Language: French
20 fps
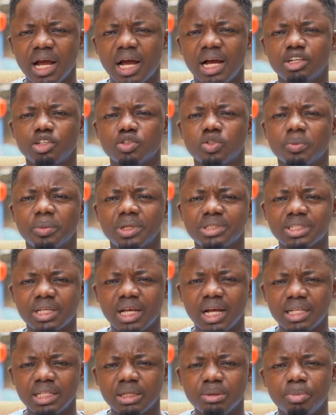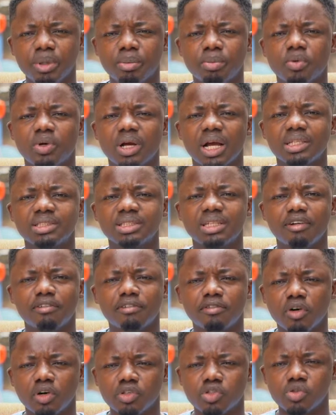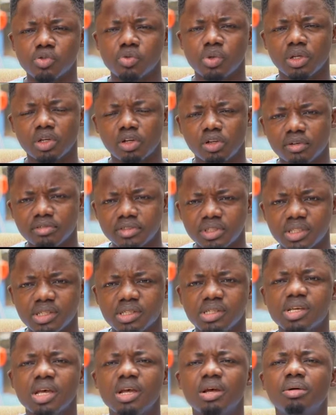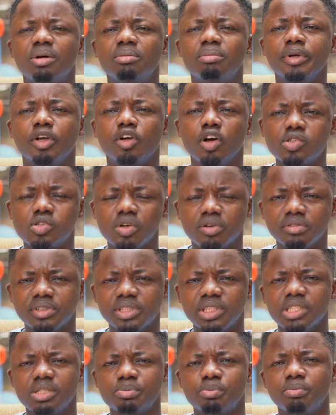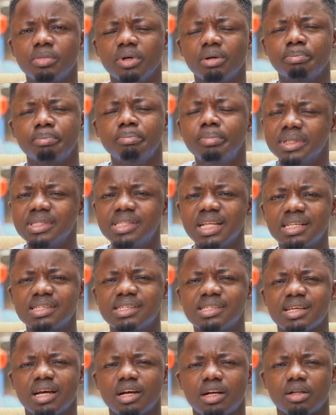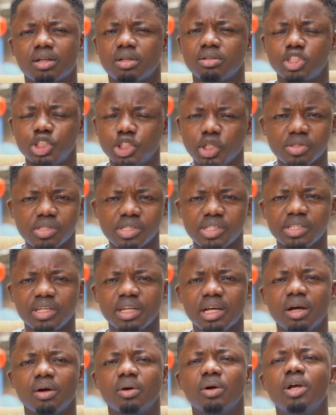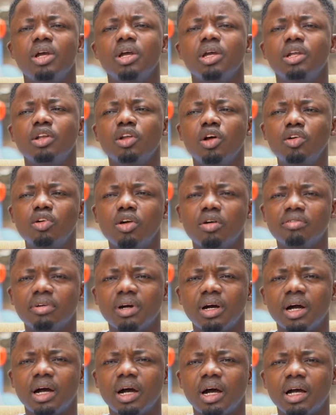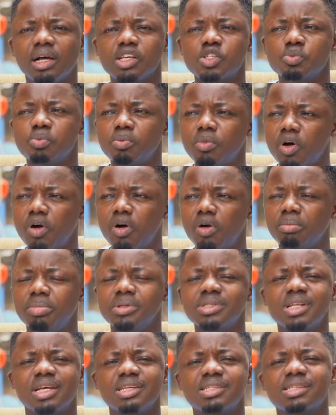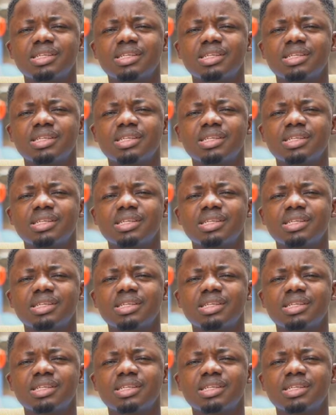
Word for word: Les gens ne peuvent plus se permettre de faire beaucoup de choses, alors les entreprises ferment. Beaucoup de petites sociétés ne peuvent même plus payer